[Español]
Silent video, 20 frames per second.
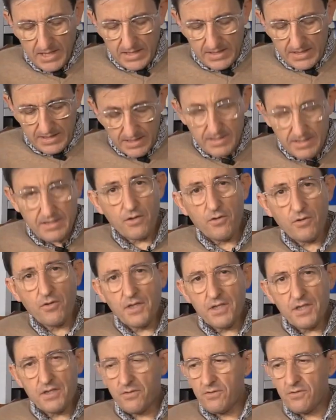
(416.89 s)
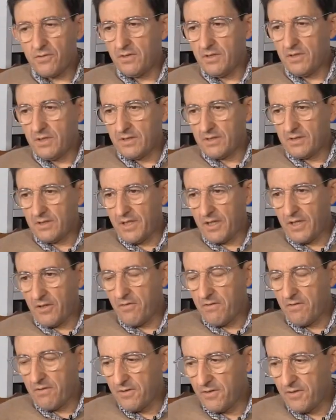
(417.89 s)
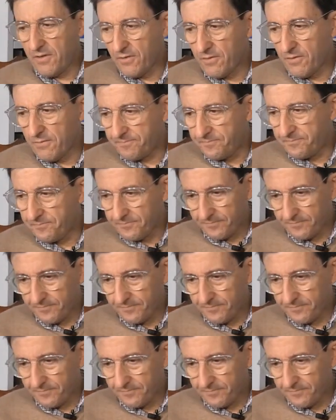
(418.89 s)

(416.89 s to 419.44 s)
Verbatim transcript: Y en este congreso eh, he coincidido,